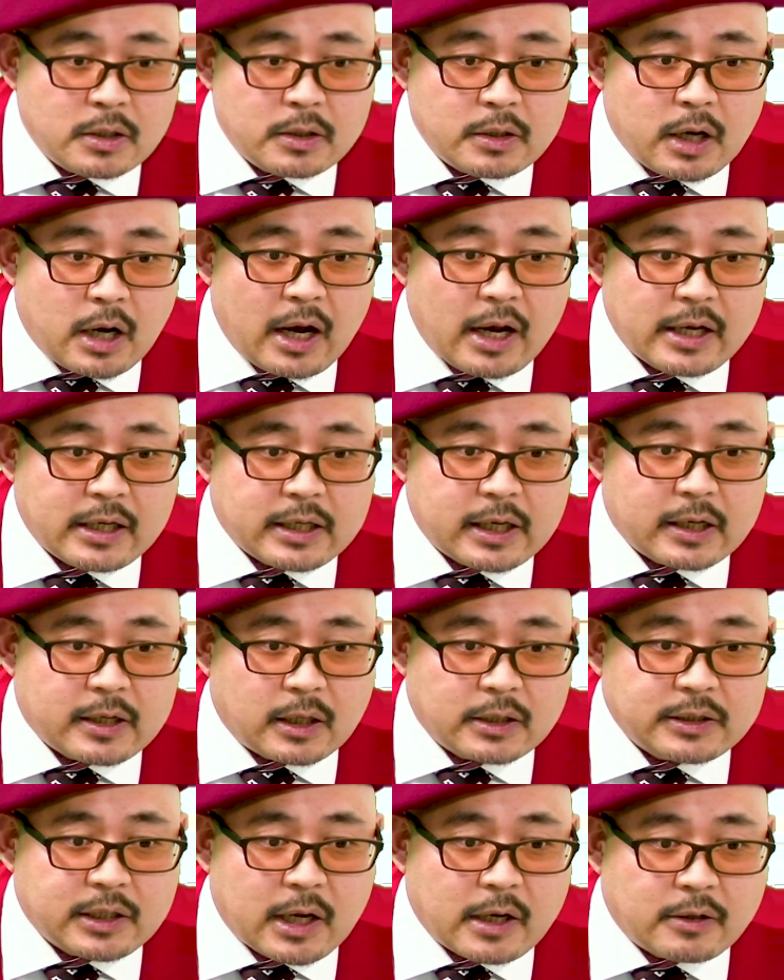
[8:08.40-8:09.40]
背景
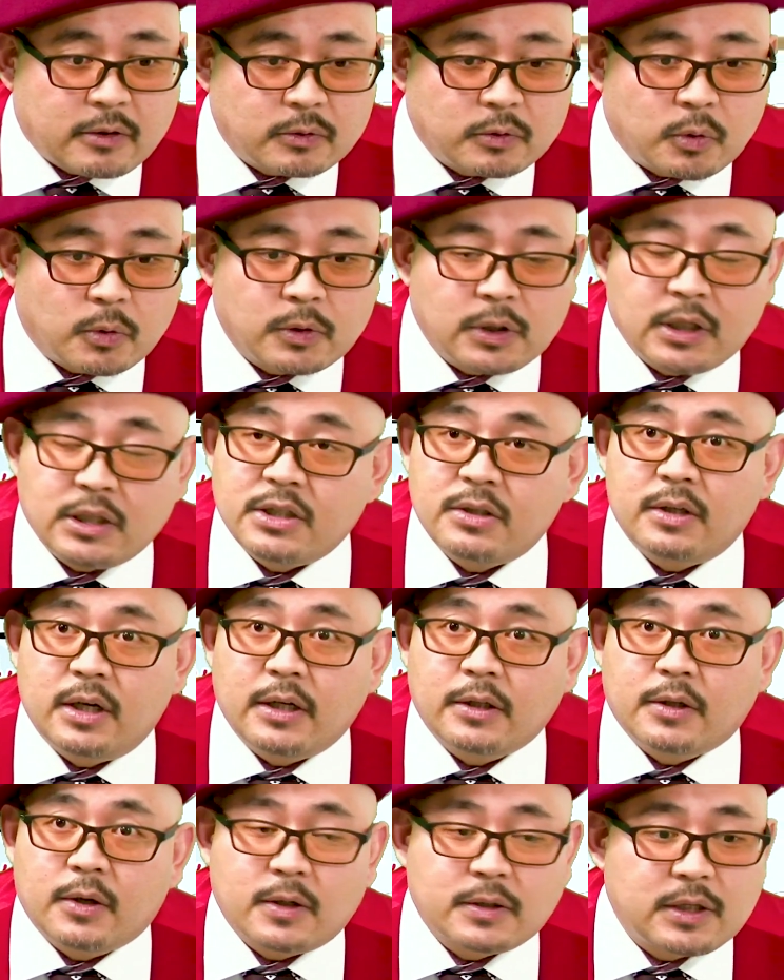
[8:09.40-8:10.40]
描きたい君と同じくらい
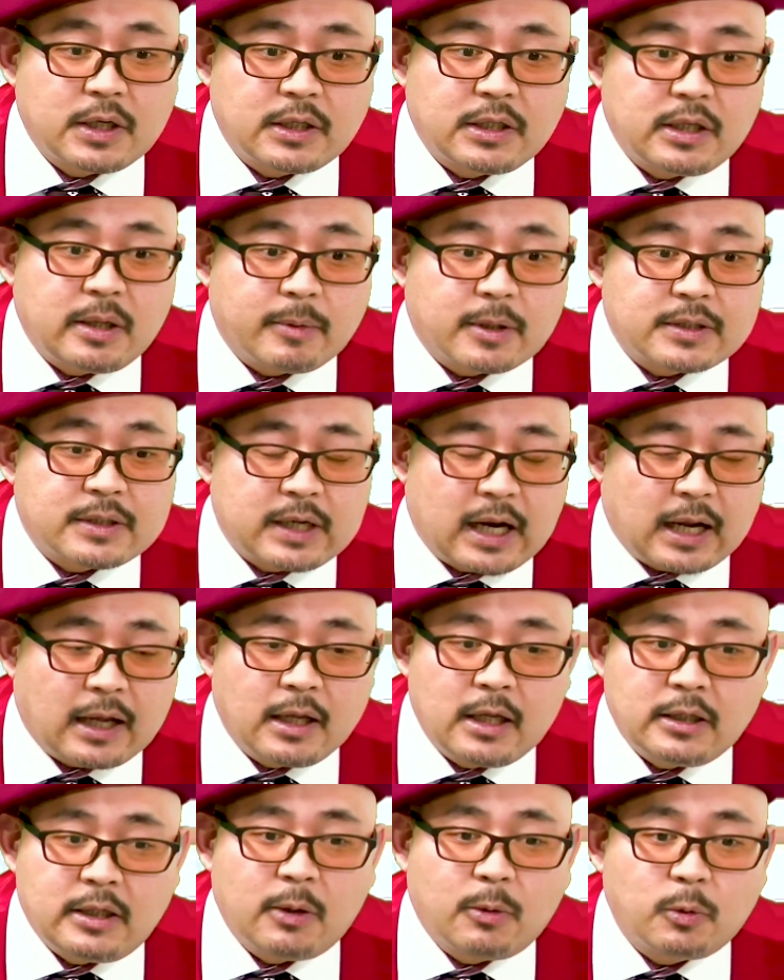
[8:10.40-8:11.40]
の高さに来てます
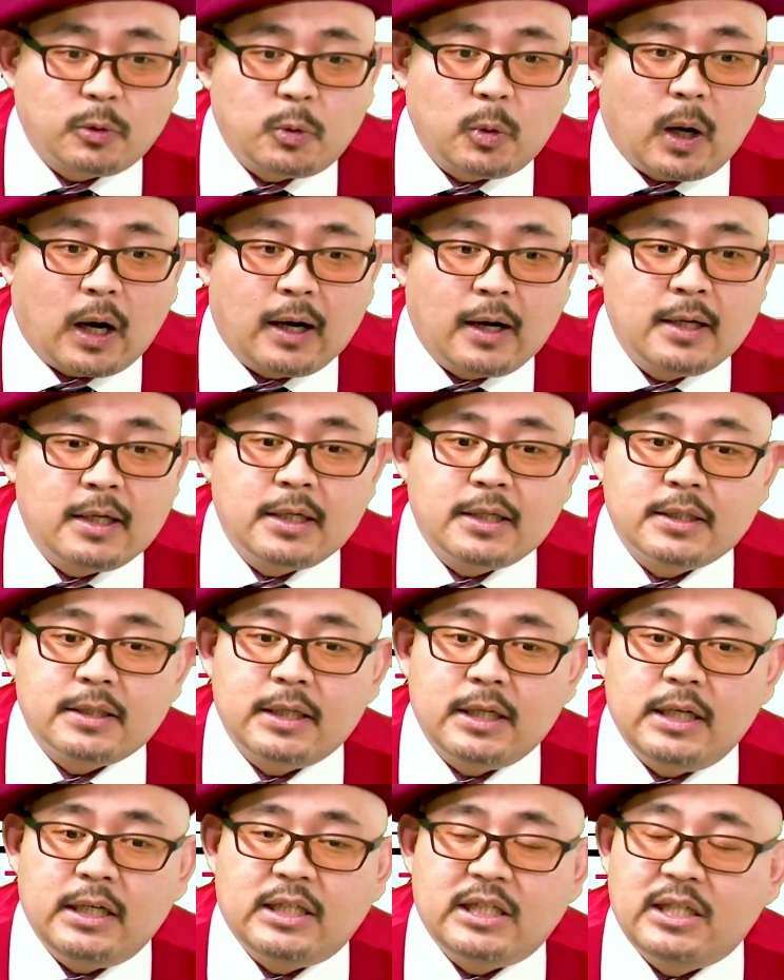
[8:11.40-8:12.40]
ね。ってことは、
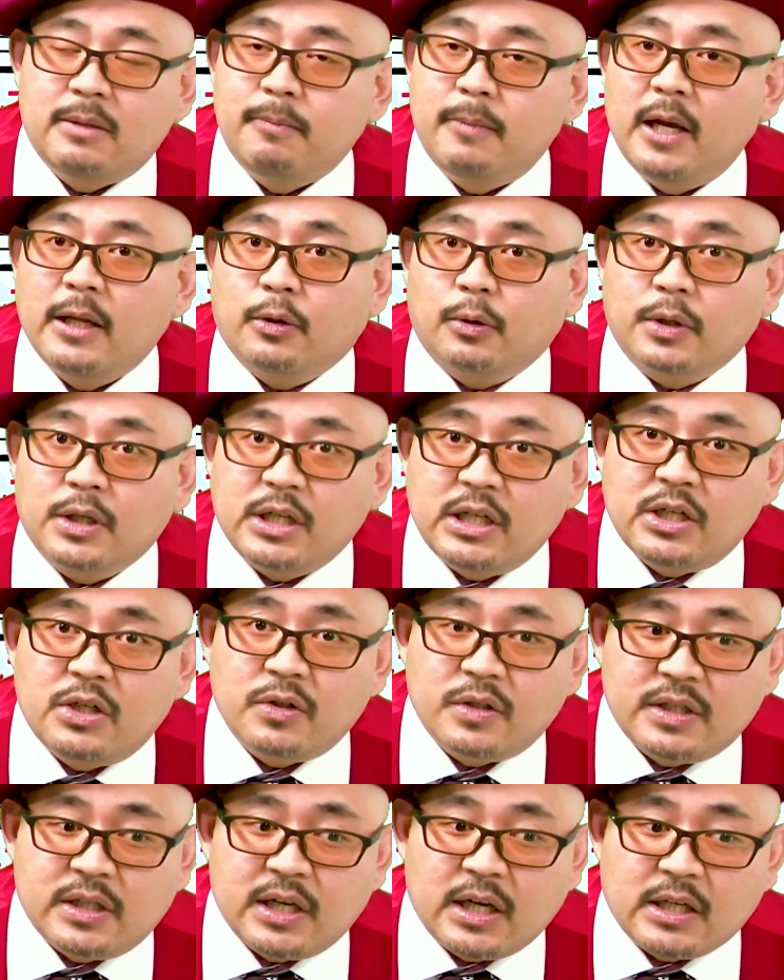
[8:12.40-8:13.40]
いちメートルに
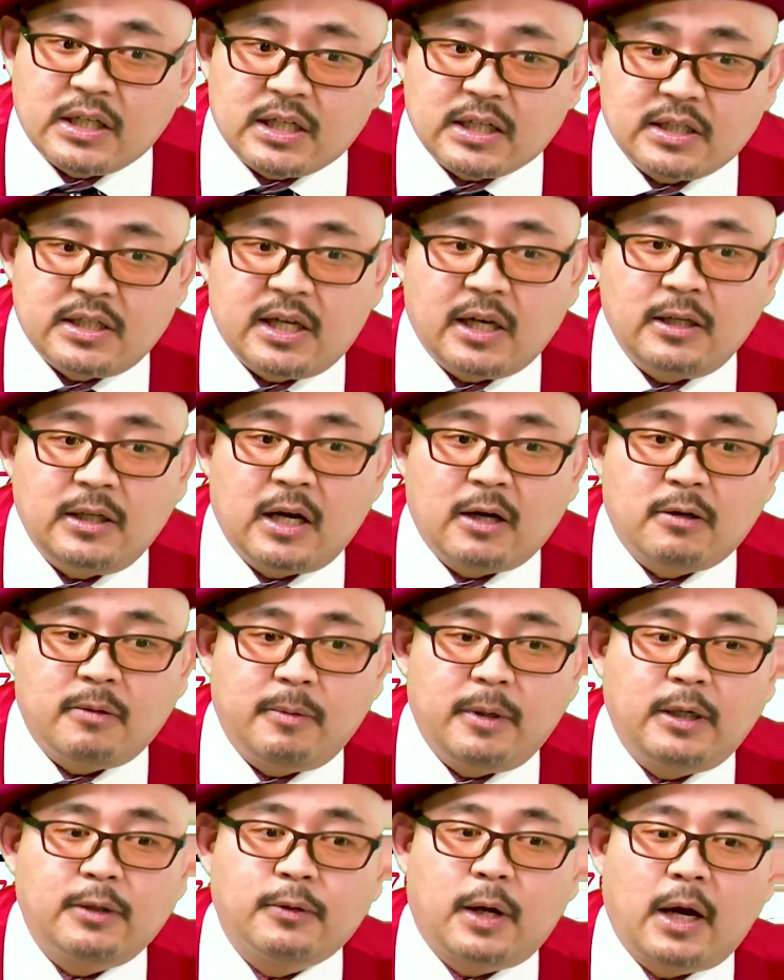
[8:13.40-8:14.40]
じゅっセンチ、せんにひゃく
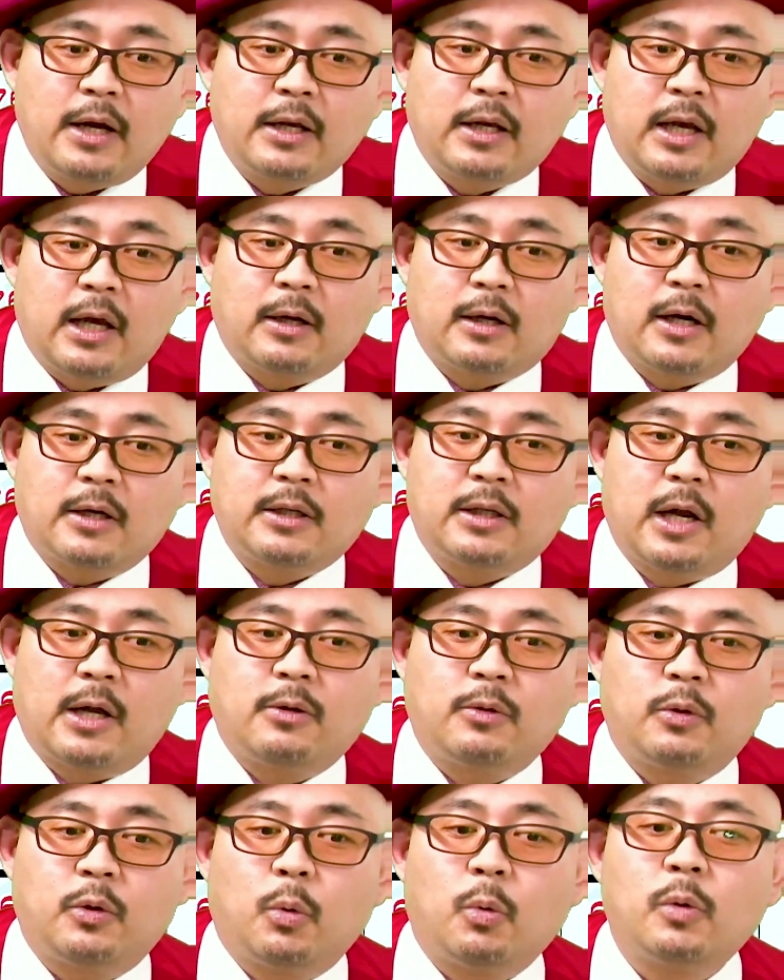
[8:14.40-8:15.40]
ミリの背景描きたい
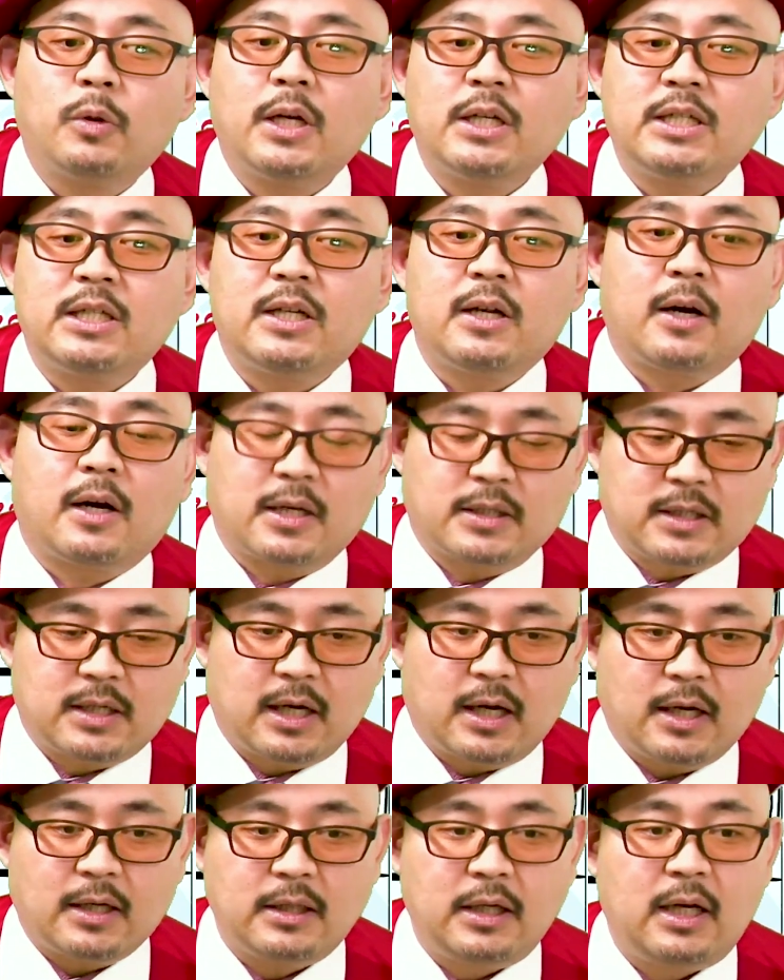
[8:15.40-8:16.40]
君と同じ高
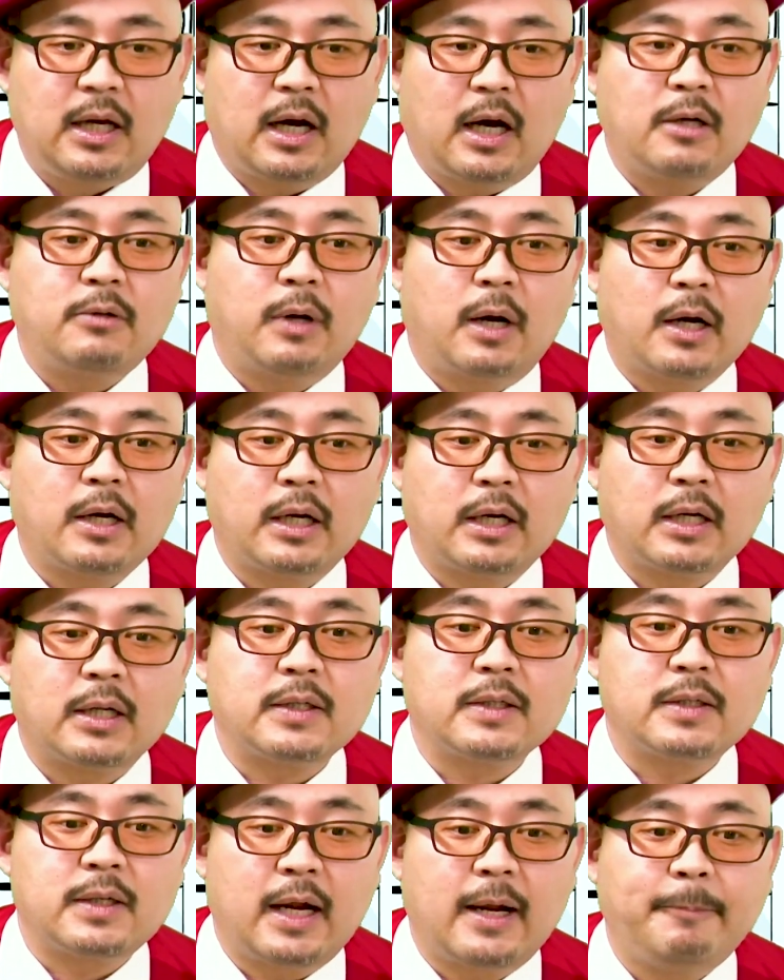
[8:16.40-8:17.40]
さにあるわけなんで
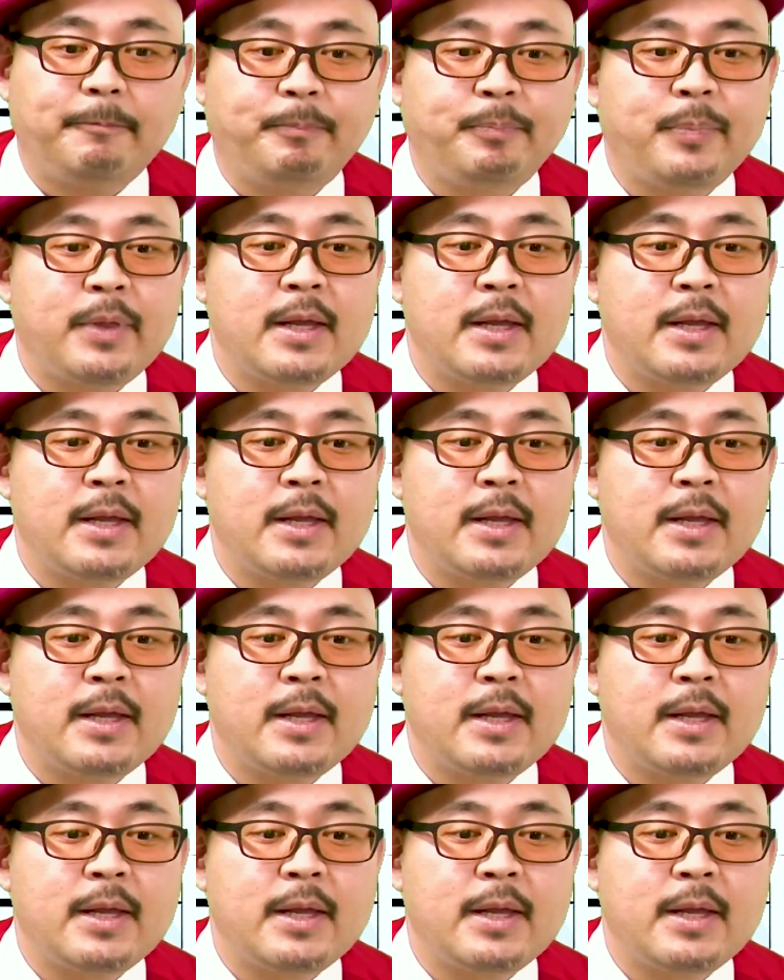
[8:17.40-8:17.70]
すね。